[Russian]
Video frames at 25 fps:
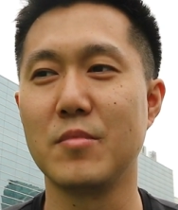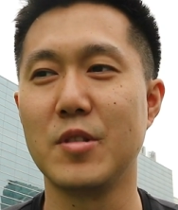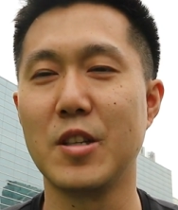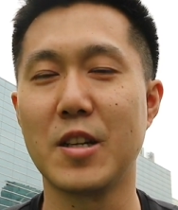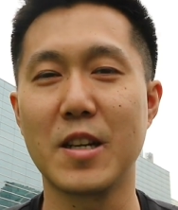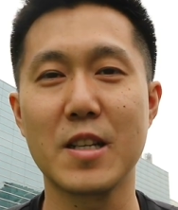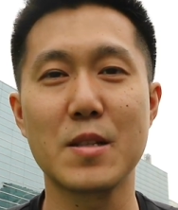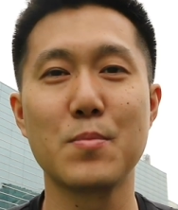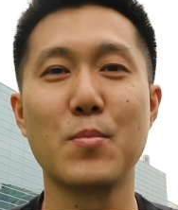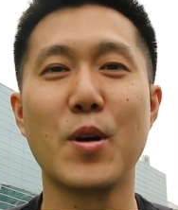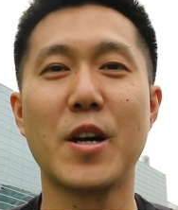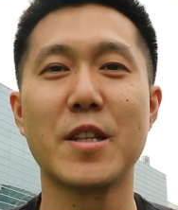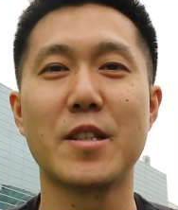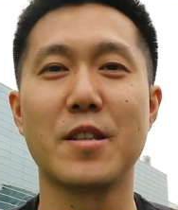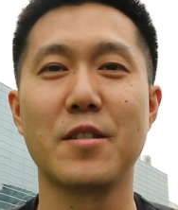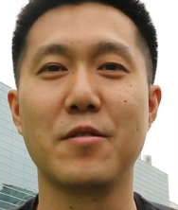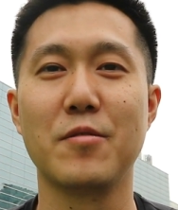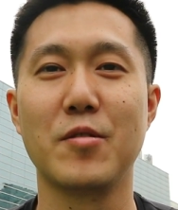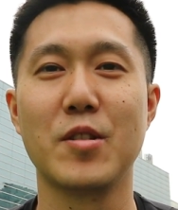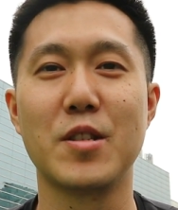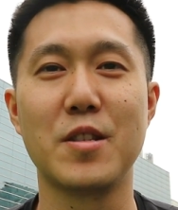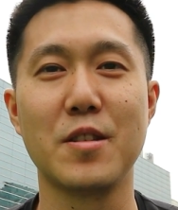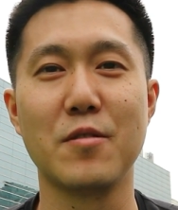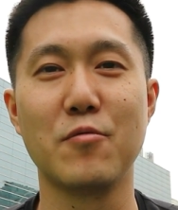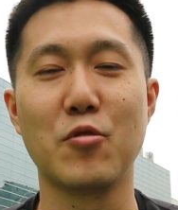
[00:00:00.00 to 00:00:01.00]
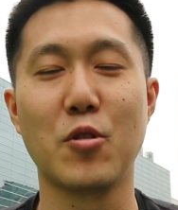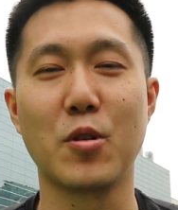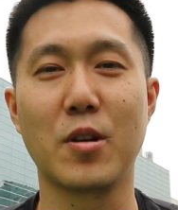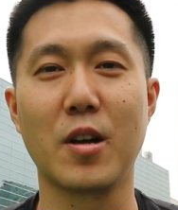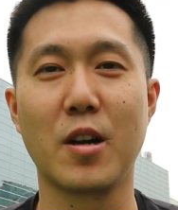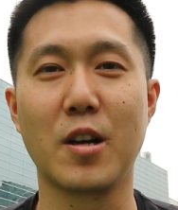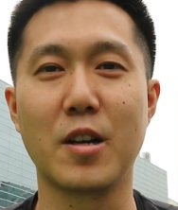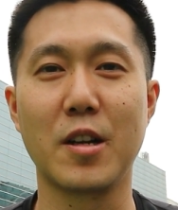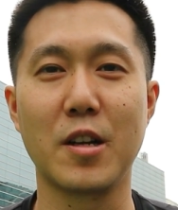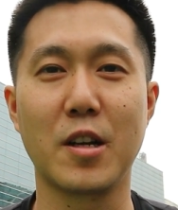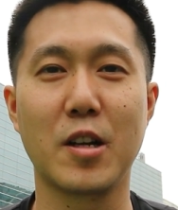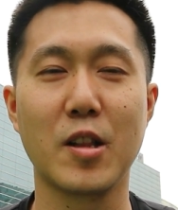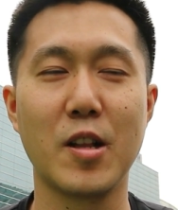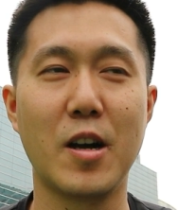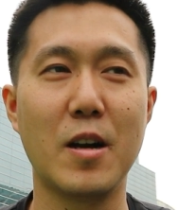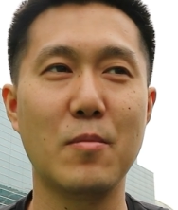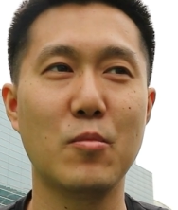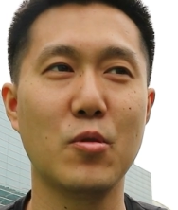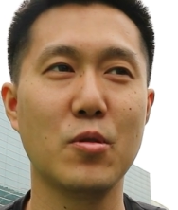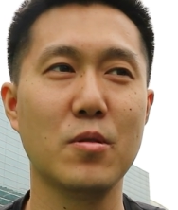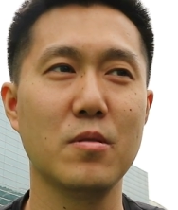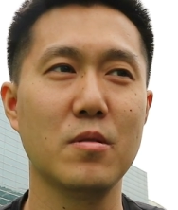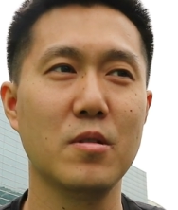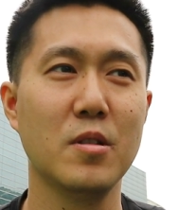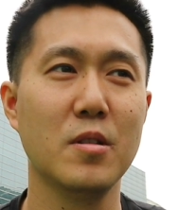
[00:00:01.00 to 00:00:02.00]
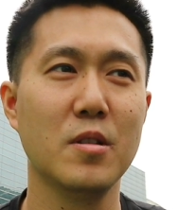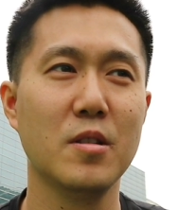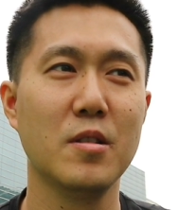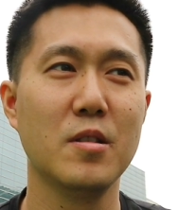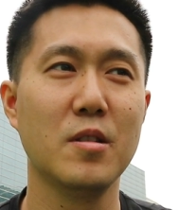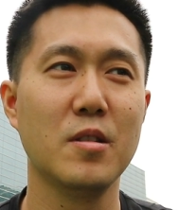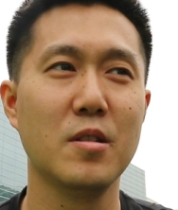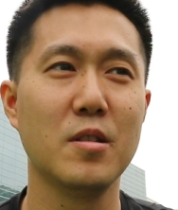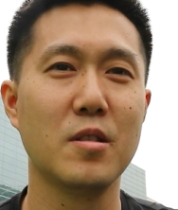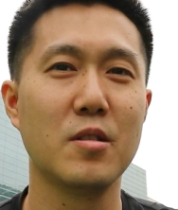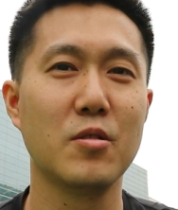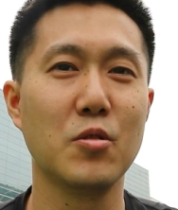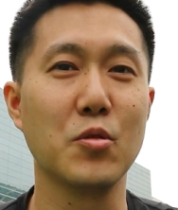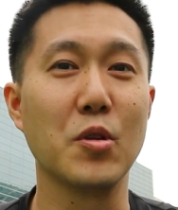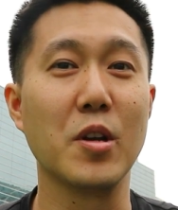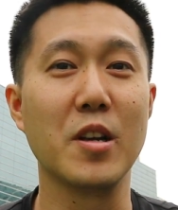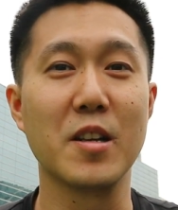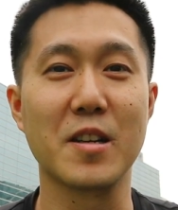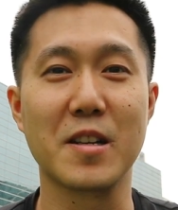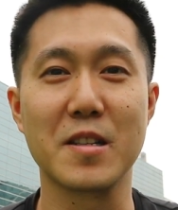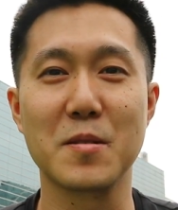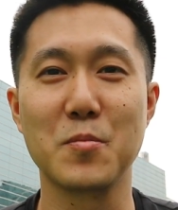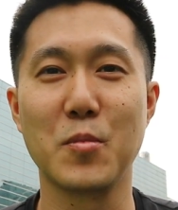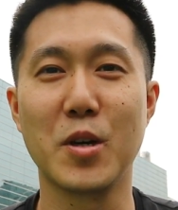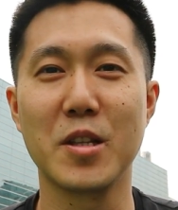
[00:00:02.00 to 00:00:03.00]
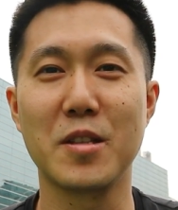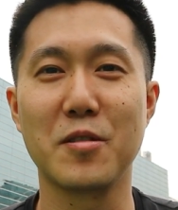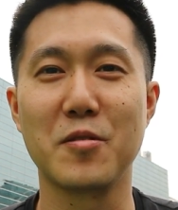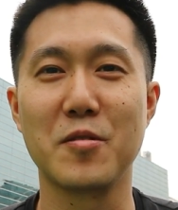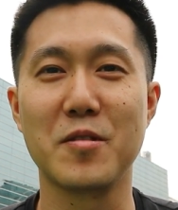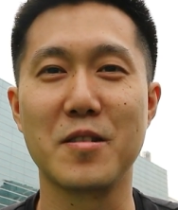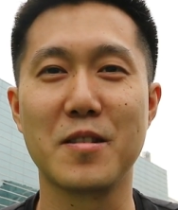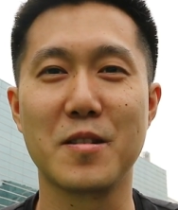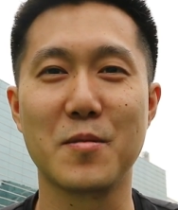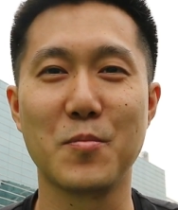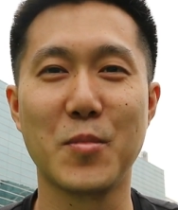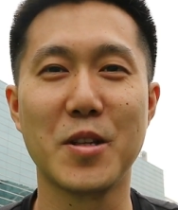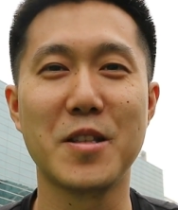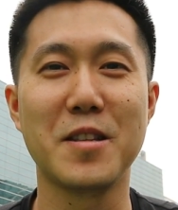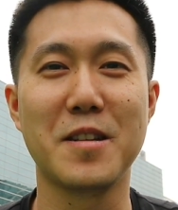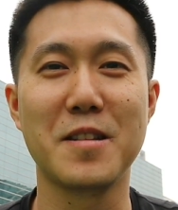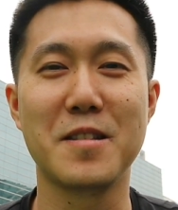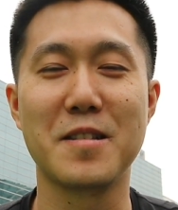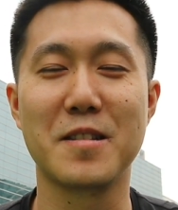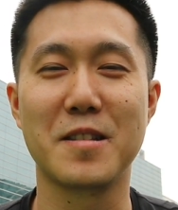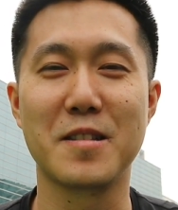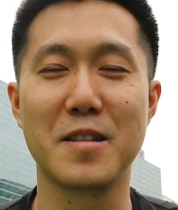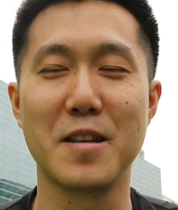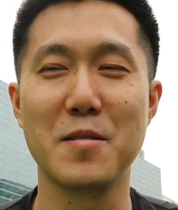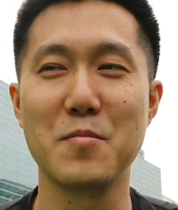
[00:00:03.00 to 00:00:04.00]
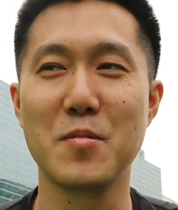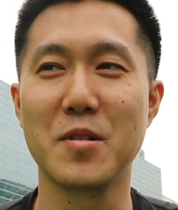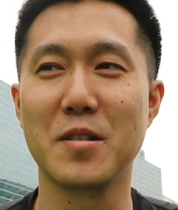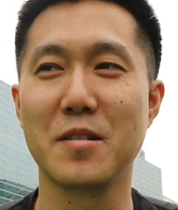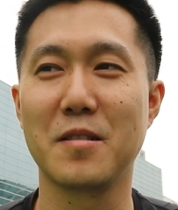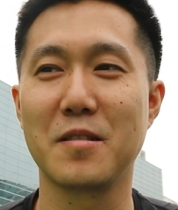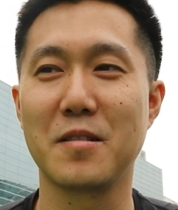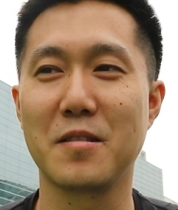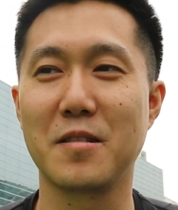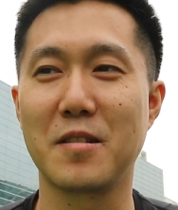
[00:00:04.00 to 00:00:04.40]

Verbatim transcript: Не рассматривайте его как рекламу, ну или рассматривайте, смотрите сами.